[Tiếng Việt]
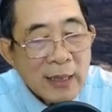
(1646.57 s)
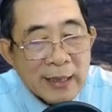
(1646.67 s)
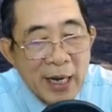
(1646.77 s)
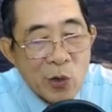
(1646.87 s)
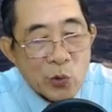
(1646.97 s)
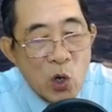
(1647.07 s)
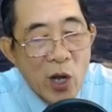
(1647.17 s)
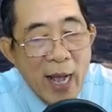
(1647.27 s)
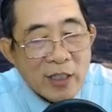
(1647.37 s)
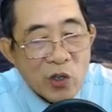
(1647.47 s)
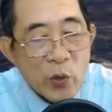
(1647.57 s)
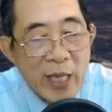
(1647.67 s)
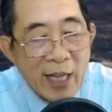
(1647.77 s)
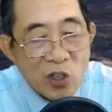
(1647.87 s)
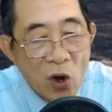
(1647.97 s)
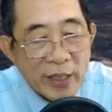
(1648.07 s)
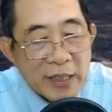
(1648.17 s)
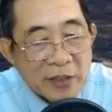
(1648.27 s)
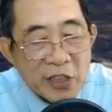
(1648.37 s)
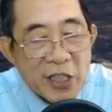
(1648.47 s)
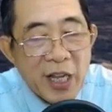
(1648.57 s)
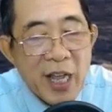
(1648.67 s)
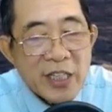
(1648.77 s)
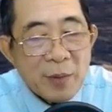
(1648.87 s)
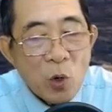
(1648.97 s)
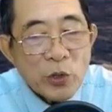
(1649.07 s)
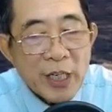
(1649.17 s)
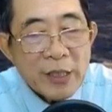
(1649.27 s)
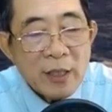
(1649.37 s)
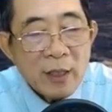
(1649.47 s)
đều do các chuyên gia giỏi đến thiết kế và bố trí.